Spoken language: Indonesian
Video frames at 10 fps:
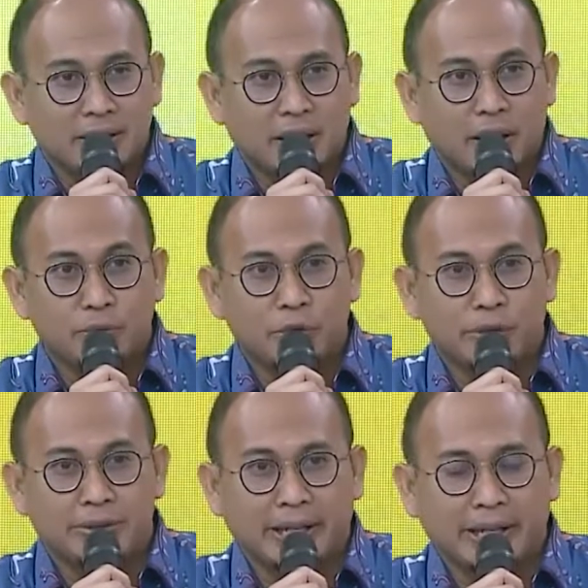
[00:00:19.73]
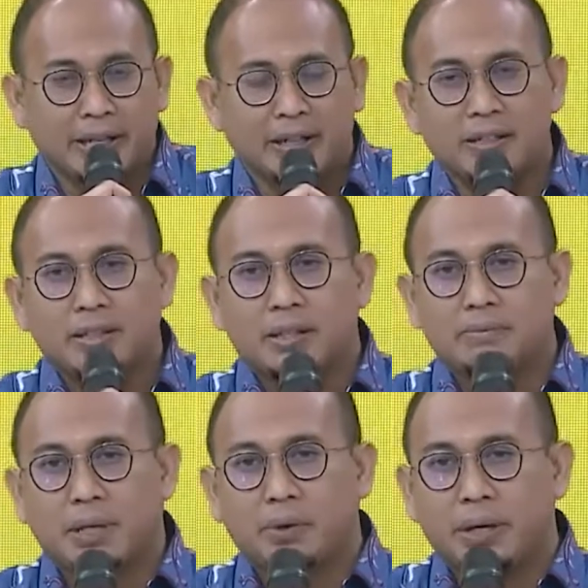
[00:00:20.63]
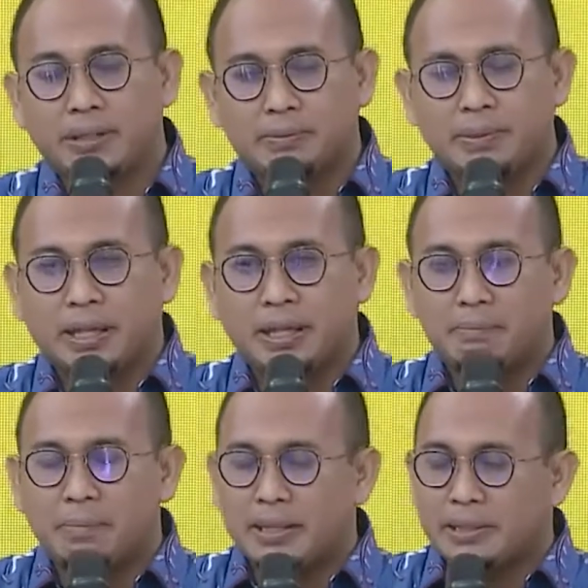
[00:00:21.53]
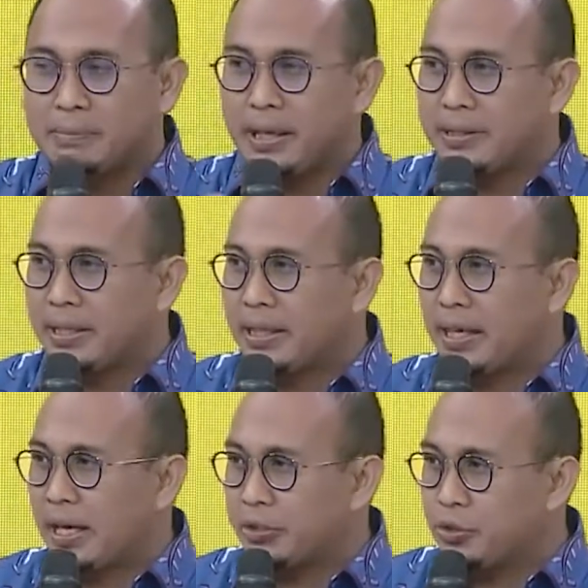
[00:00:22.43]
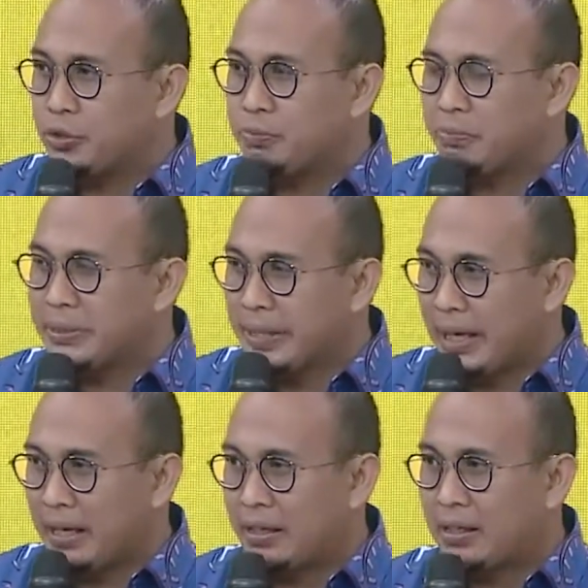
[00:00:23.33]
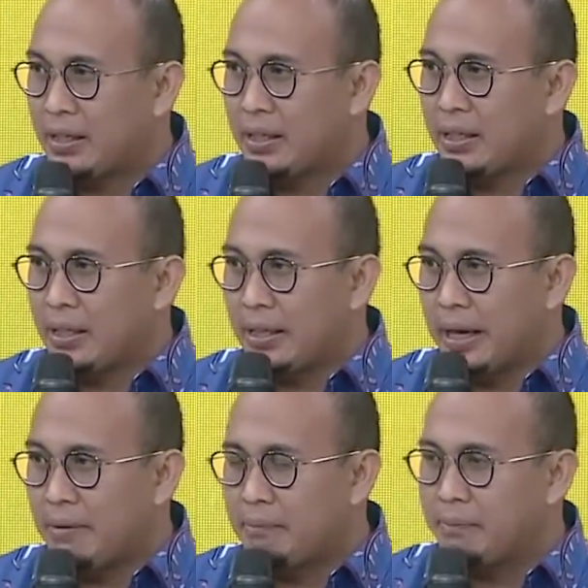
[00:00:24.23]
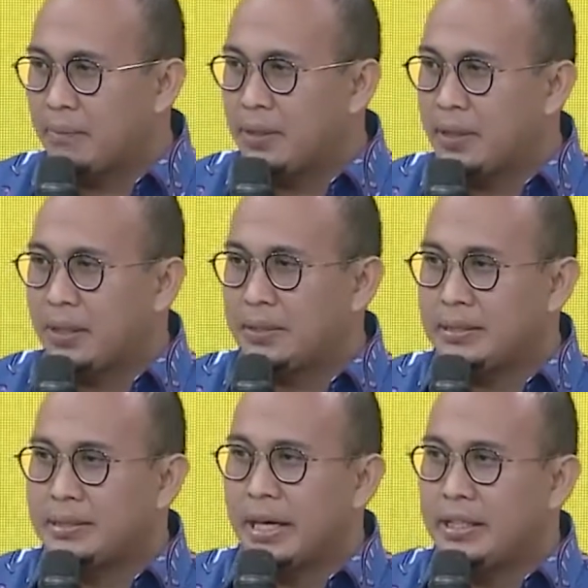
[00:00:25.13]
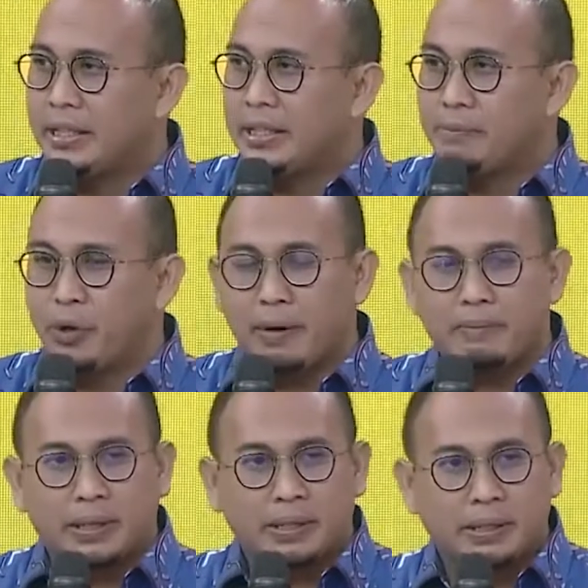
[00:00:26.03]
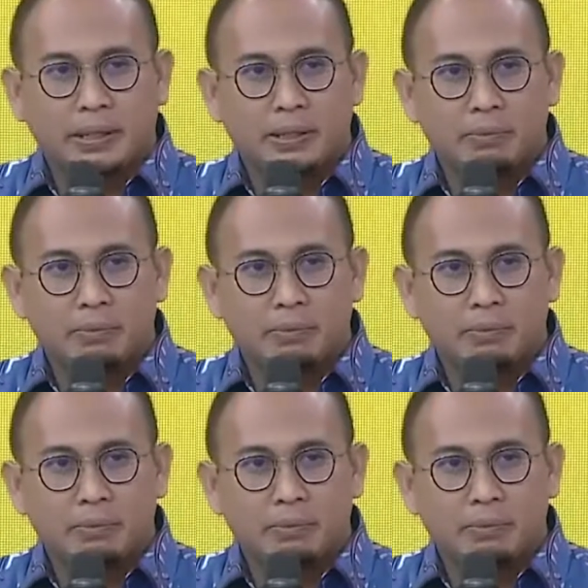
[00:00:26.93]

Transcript: Kalau menurut saya ya, bahwa sebenarnya masih banyak kasus besar yang terjadi di BUMN ini